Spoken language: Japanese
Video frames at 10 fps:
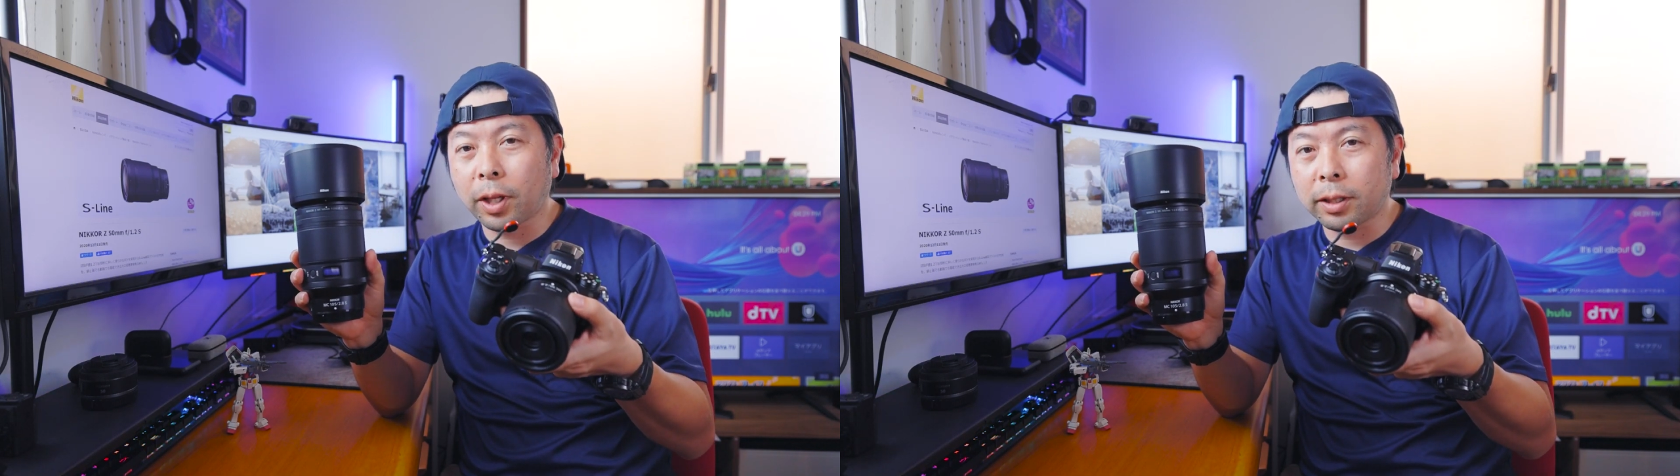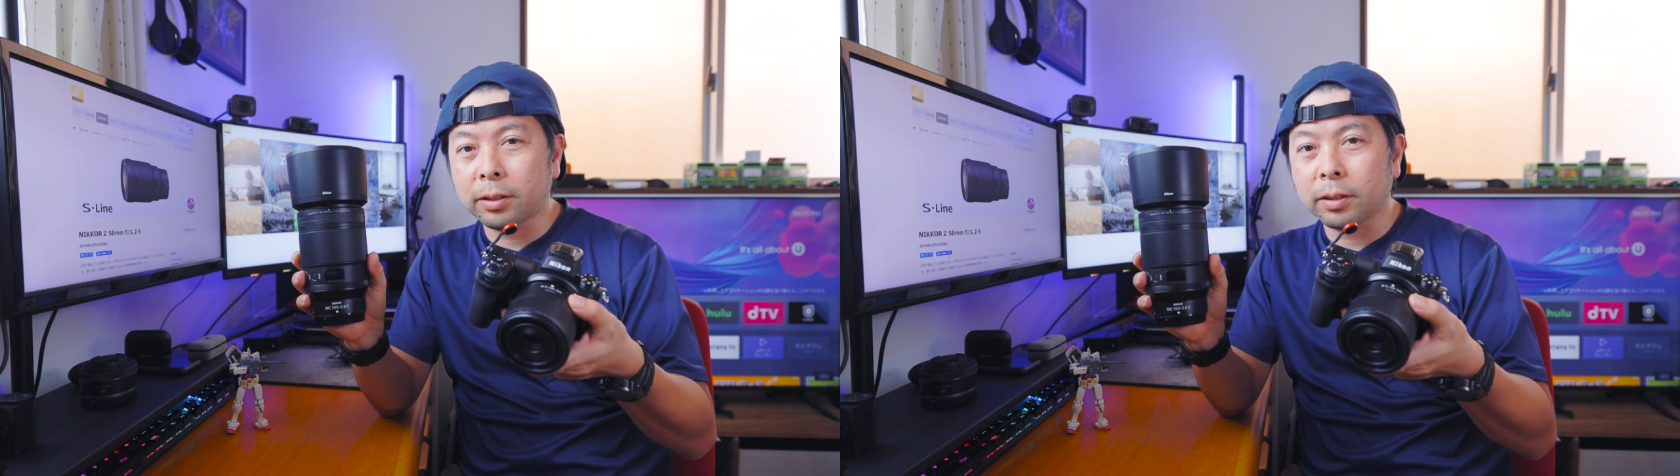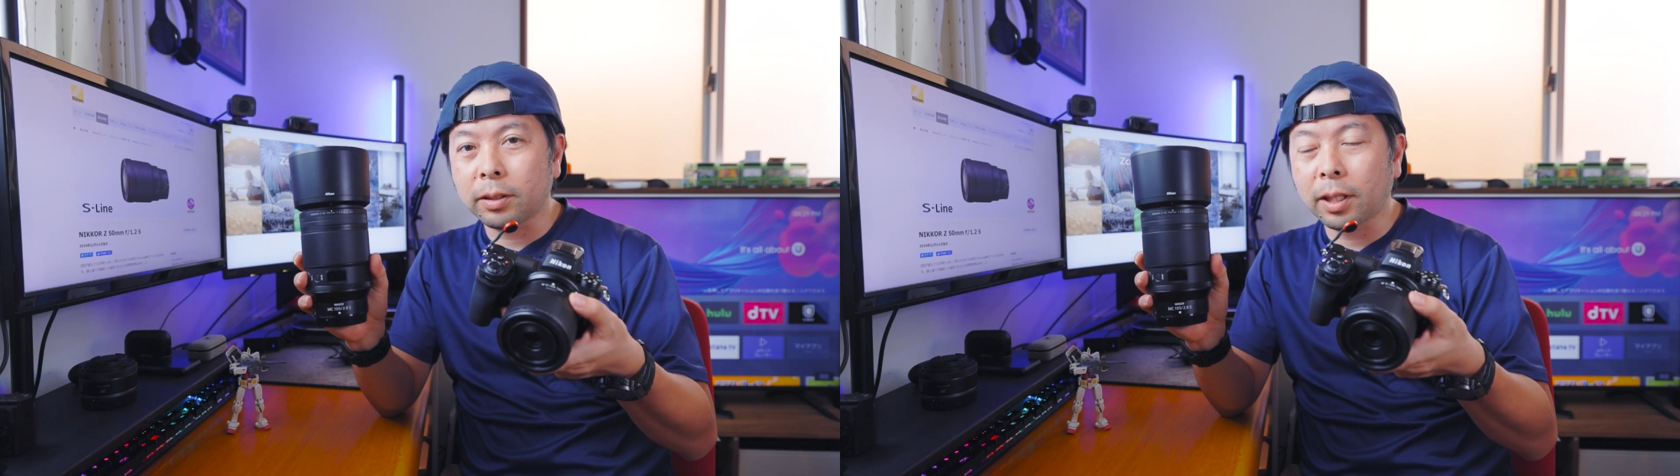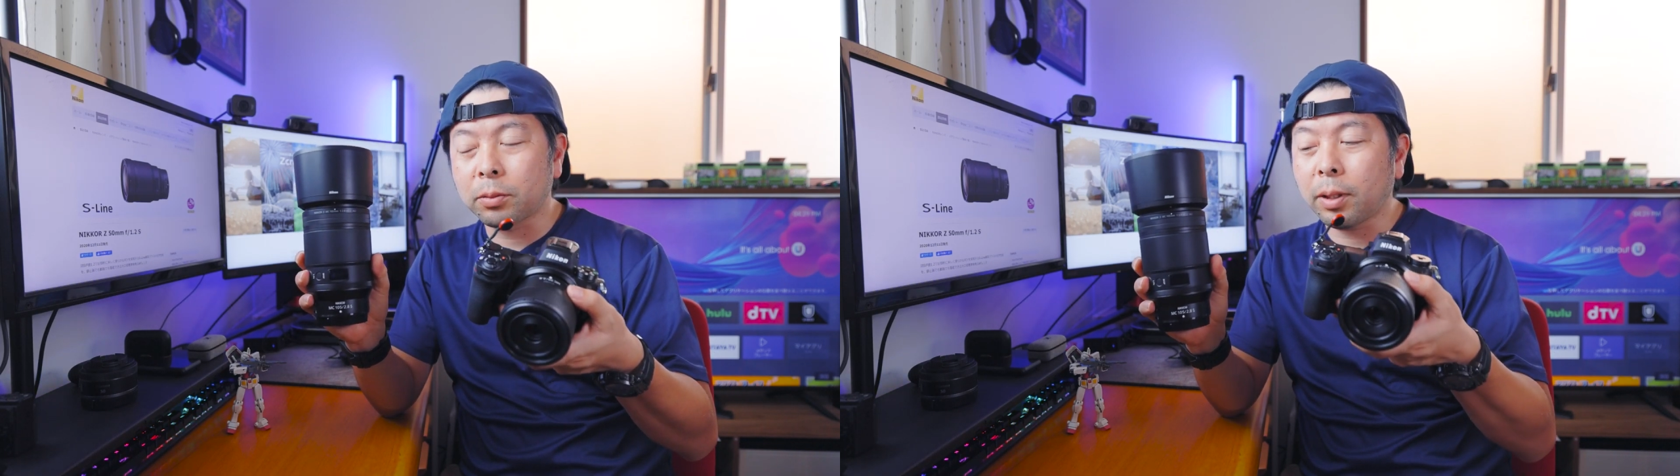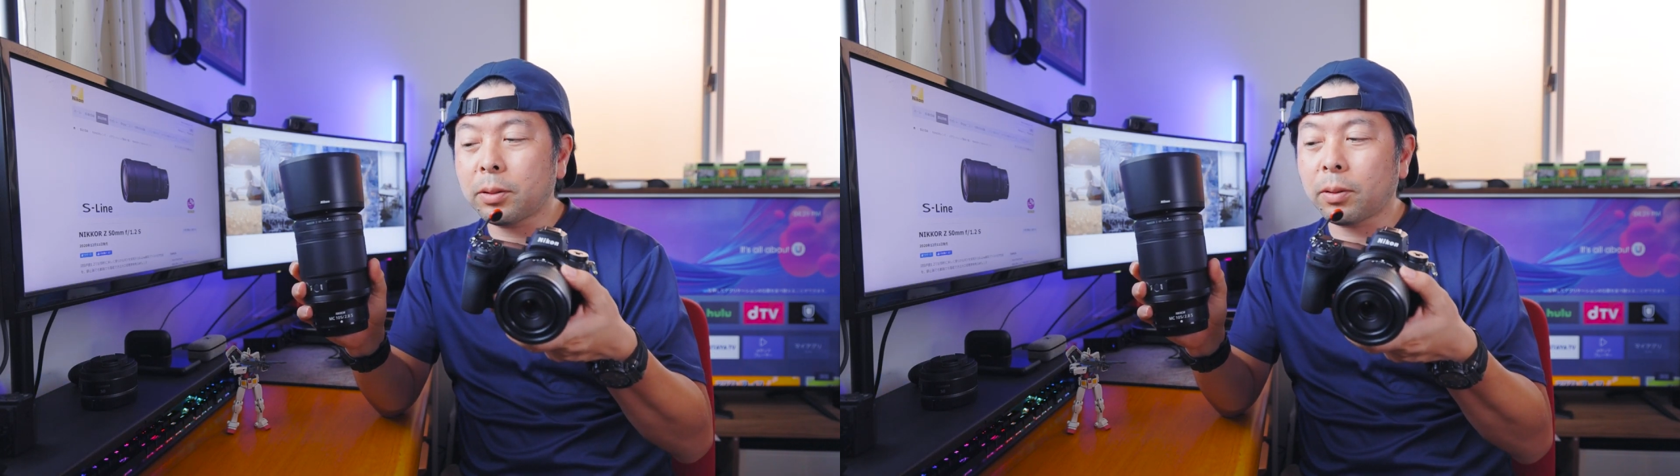レンズえ
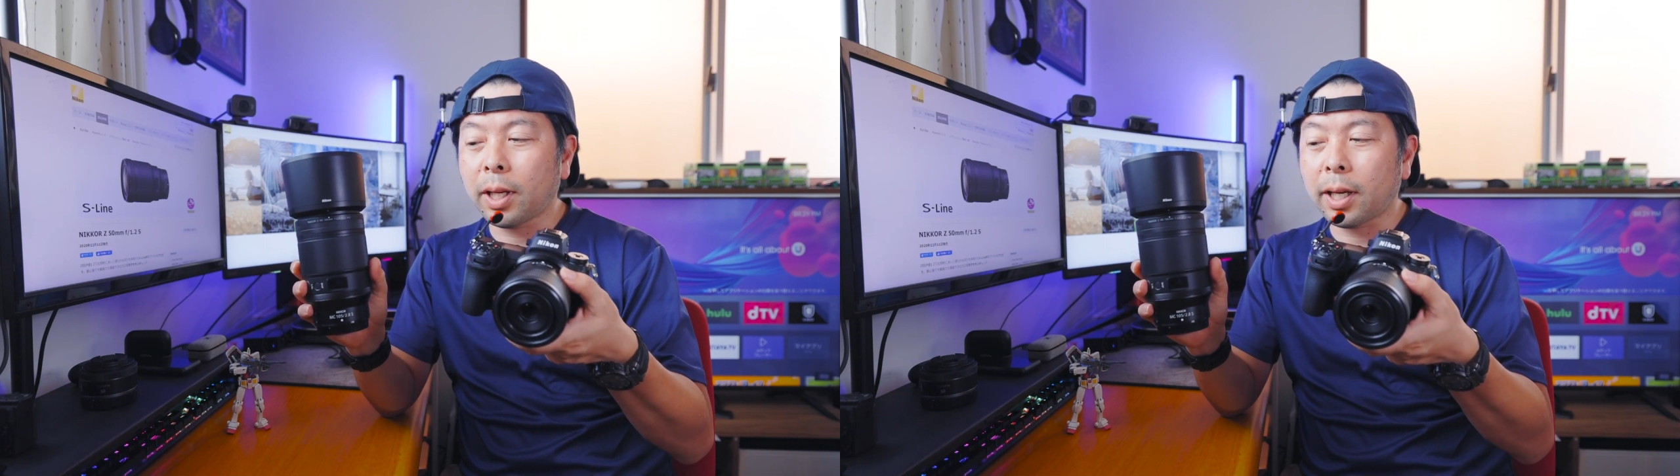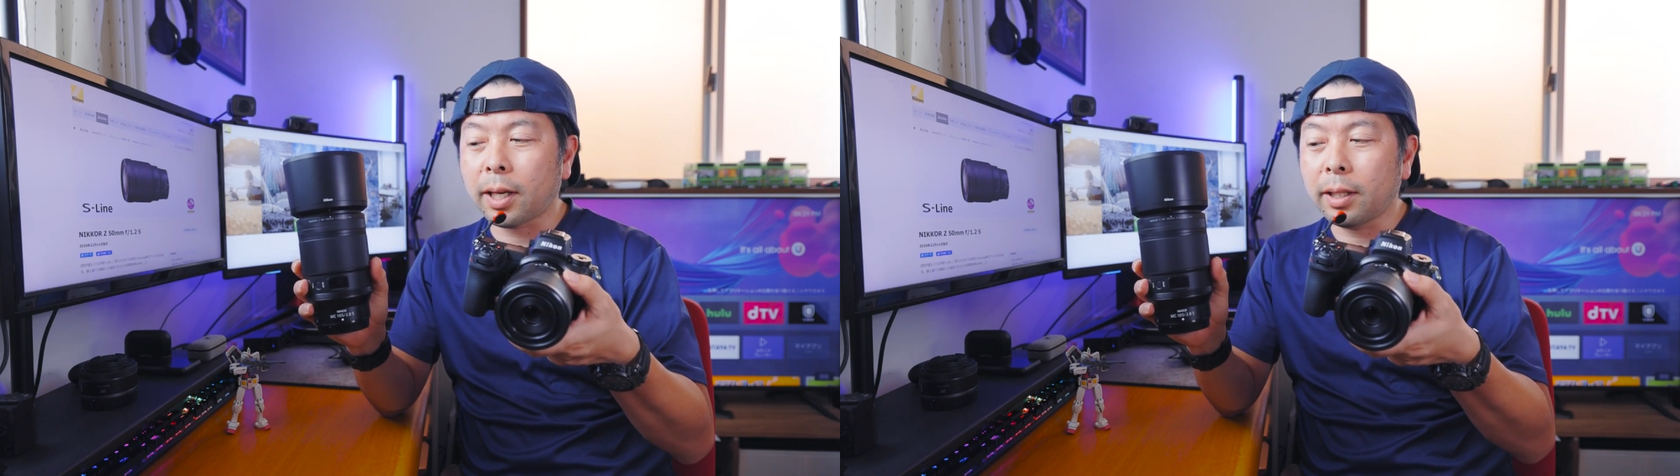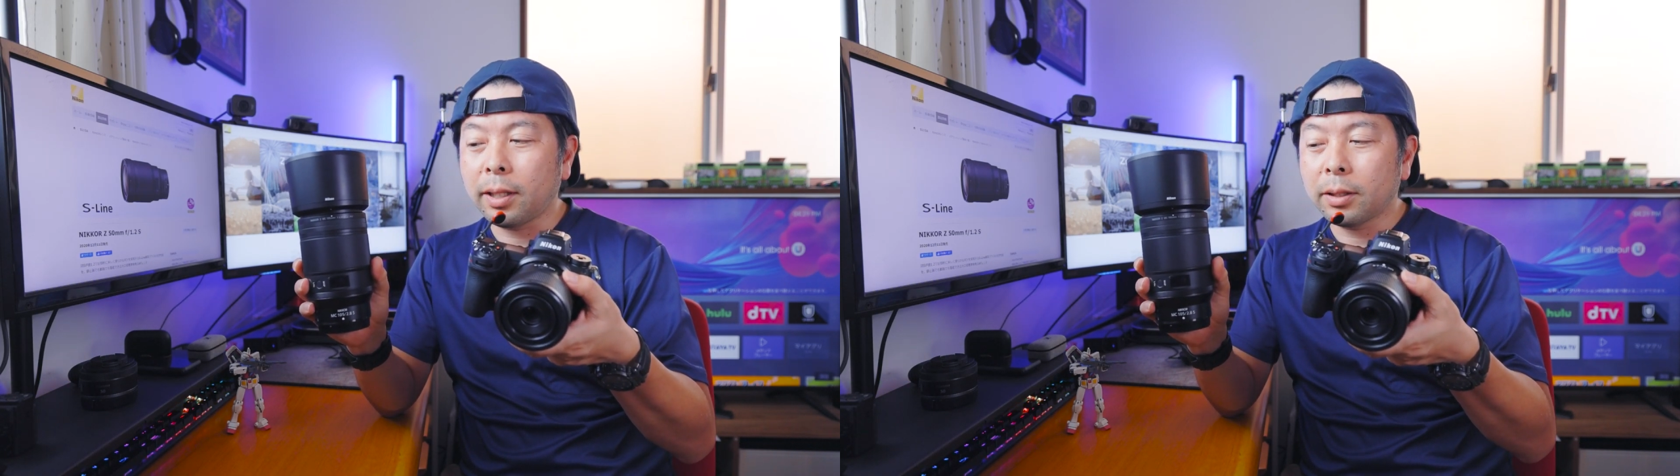それぞれ